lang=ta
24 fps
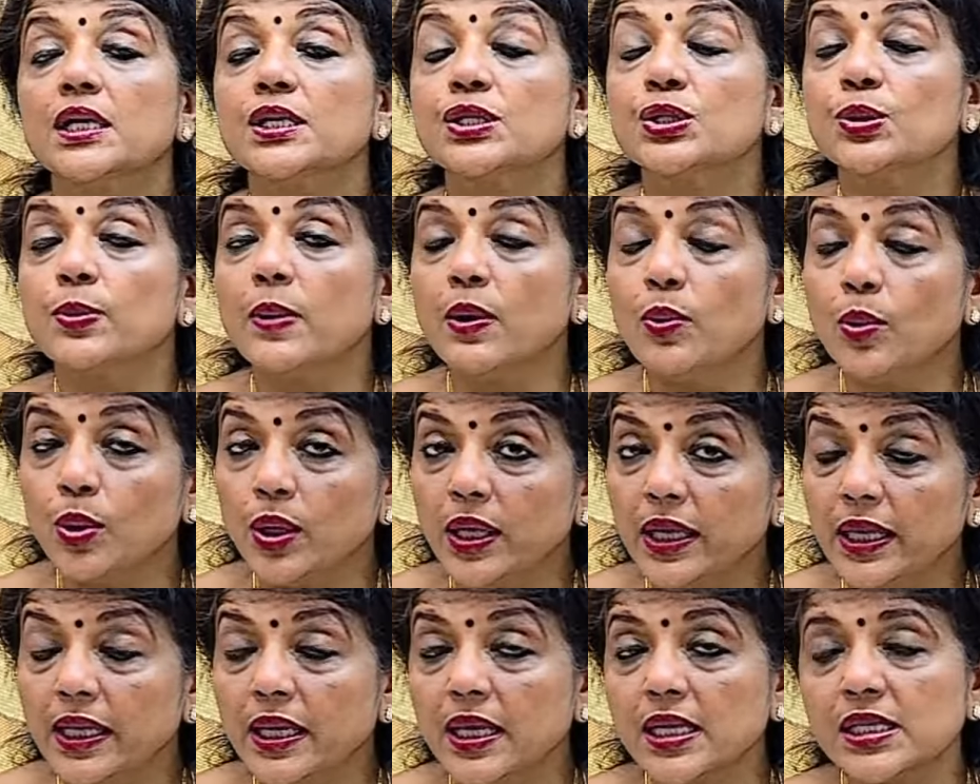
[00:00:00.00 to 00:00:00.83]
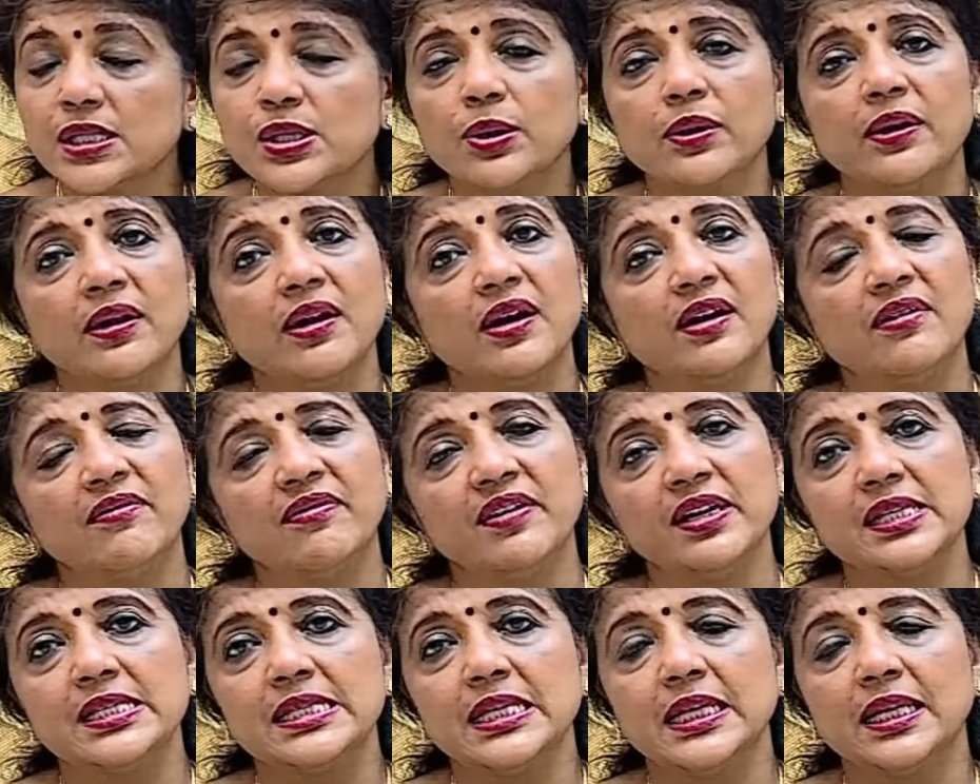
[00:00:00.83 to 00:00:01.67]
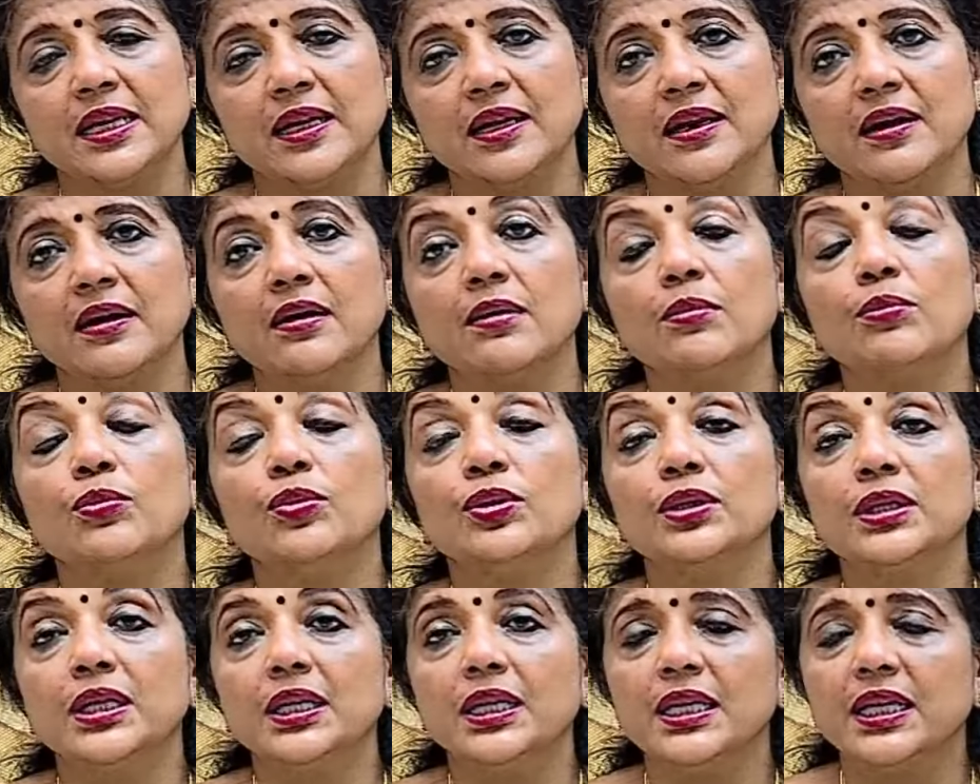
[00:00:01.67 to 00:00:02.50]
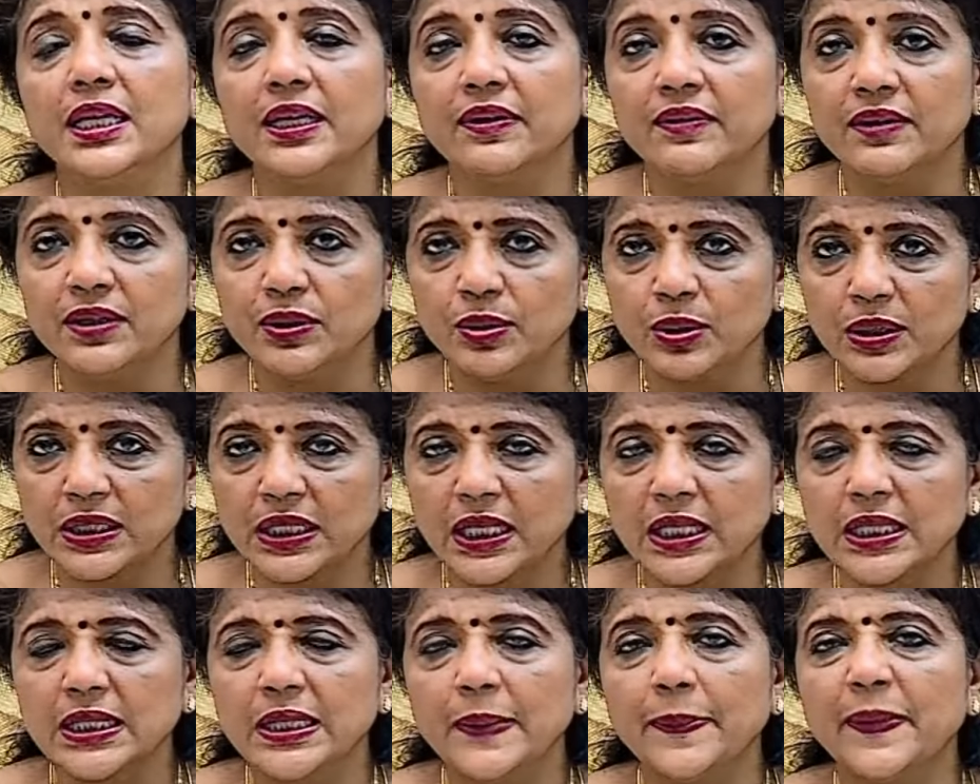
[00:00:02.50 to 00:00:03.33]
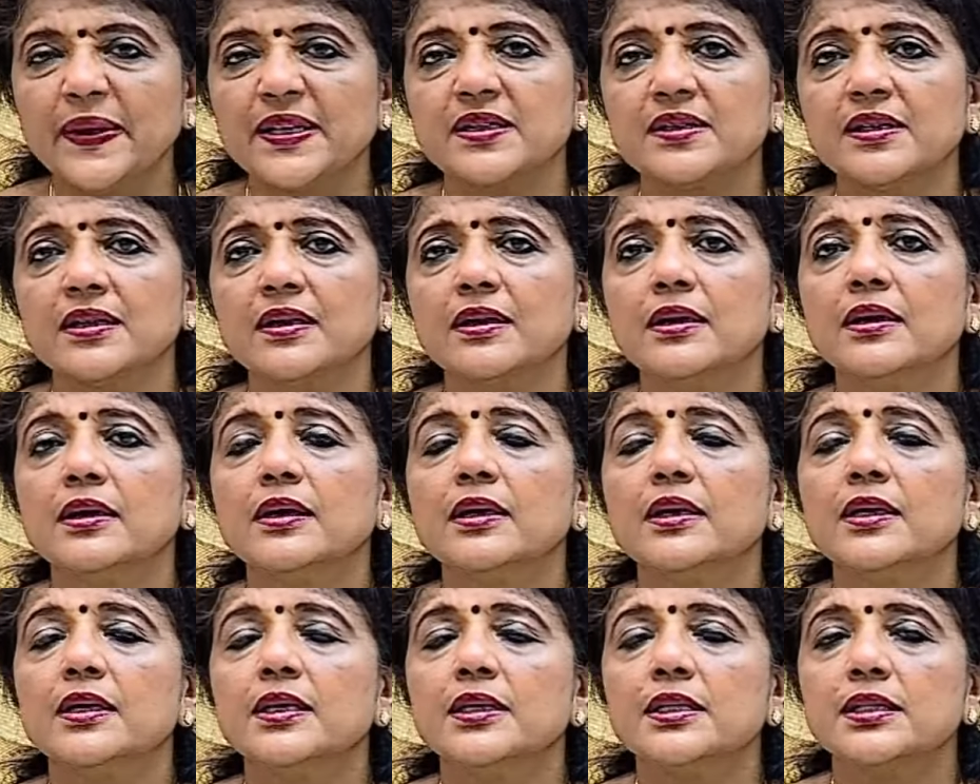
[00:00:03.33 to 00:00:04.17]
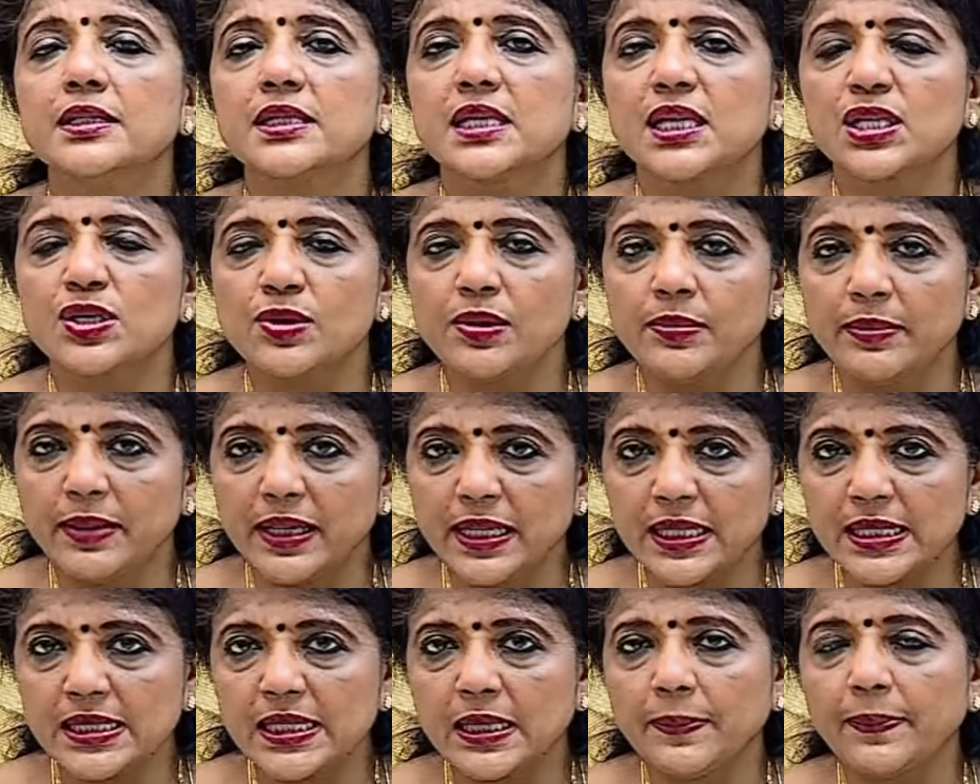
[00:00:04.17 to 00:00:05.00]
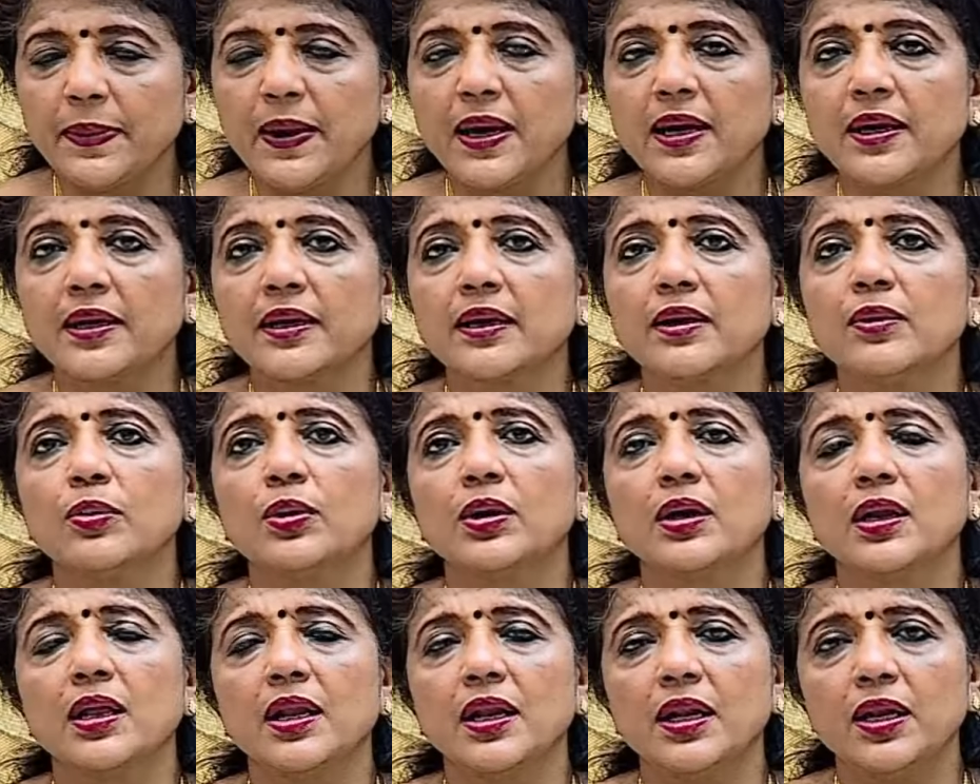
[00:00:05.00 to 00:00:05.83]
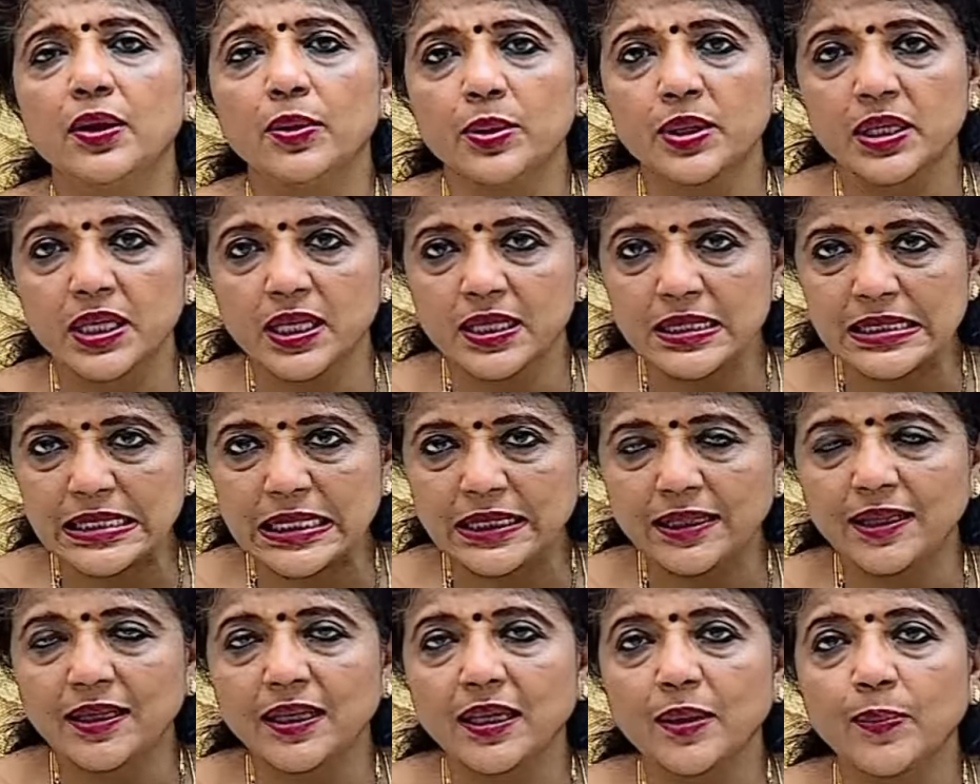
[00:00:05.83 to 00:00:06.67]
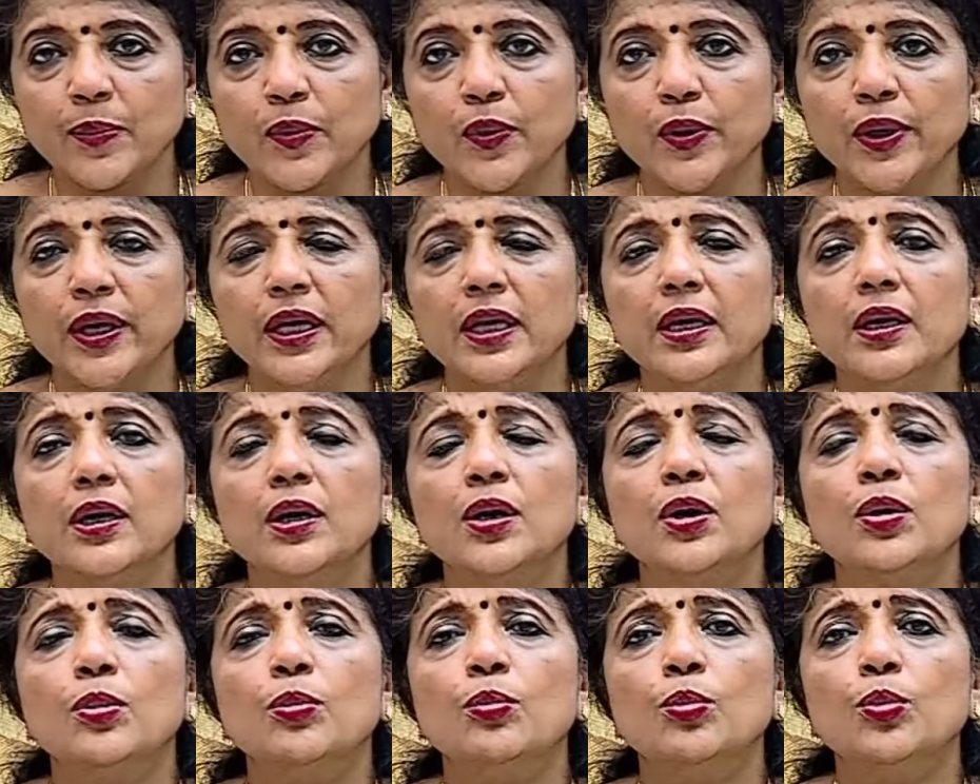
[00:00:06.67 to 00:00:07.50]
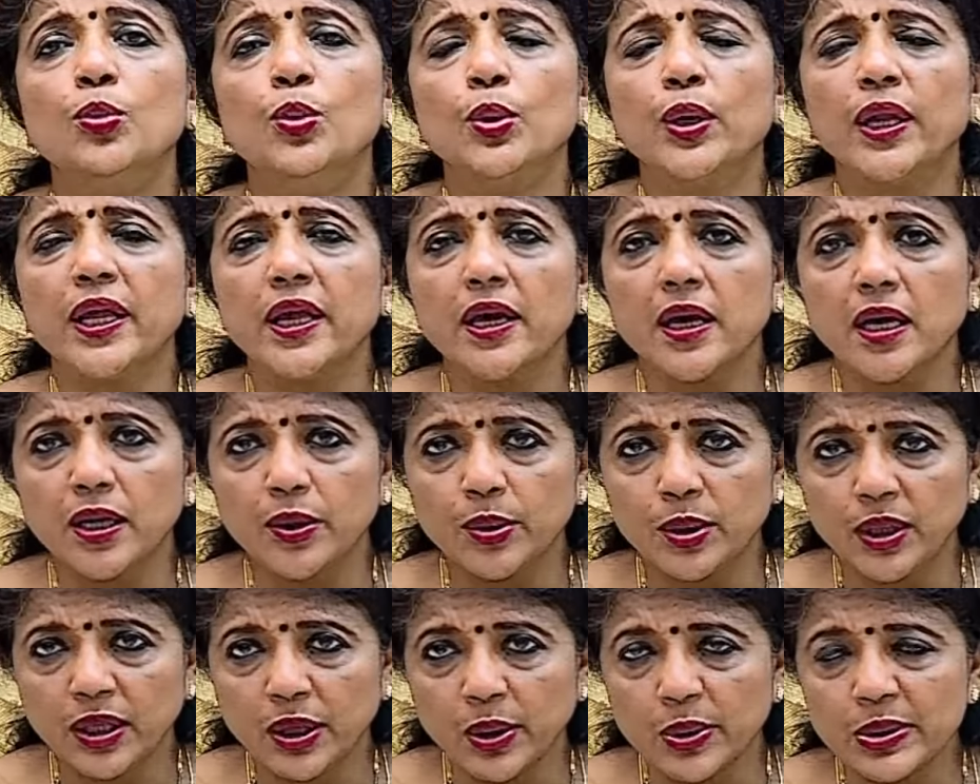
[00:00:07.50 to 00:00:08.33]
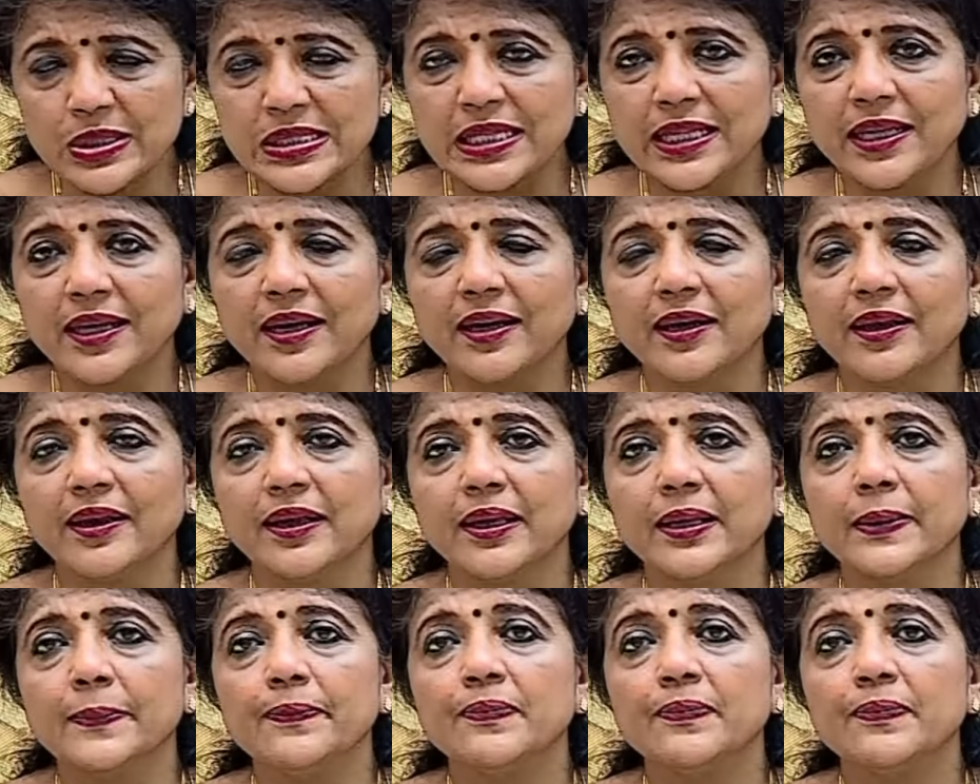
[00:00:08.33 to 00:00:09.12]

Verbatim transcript: சுபா உங்களுக்கு நான் சொல்கிற அட்வைஸ் என்னென்னா முதல்ல நீங்கள் வந்து ஒரு தகுதி பெற்ற செக்ஷுவல் மெடிசன் பார்க்குற ஒரு நல்ல ஒரு கன்சல்டண்ட்டை போய் முறையாக ஒரு கவுன்சிலிங் எடுங்க